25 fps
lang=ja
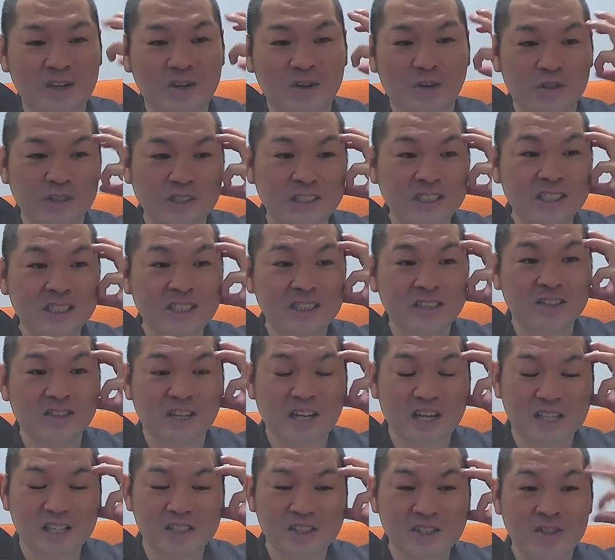こう、事実と
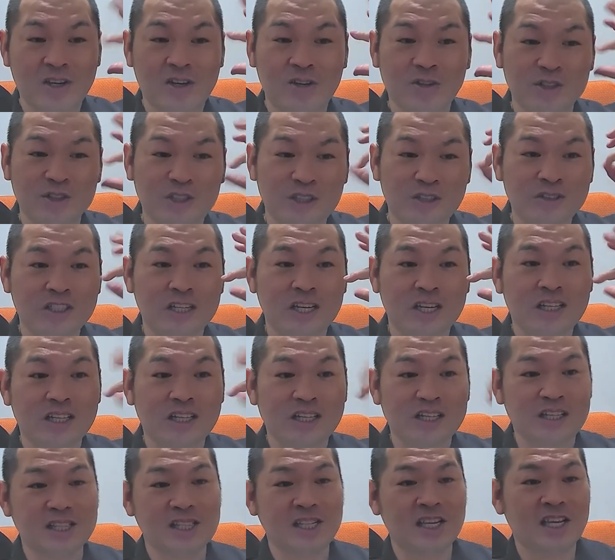感情がごちゃごちゃに
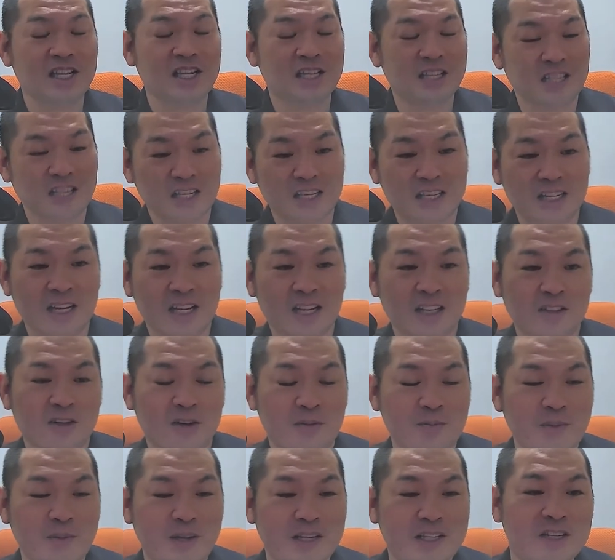なって整理できないと
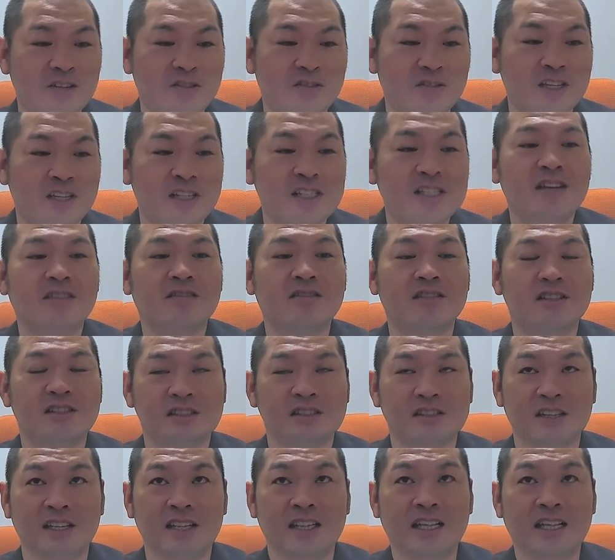かめっちゃ増えちゃうんですよね。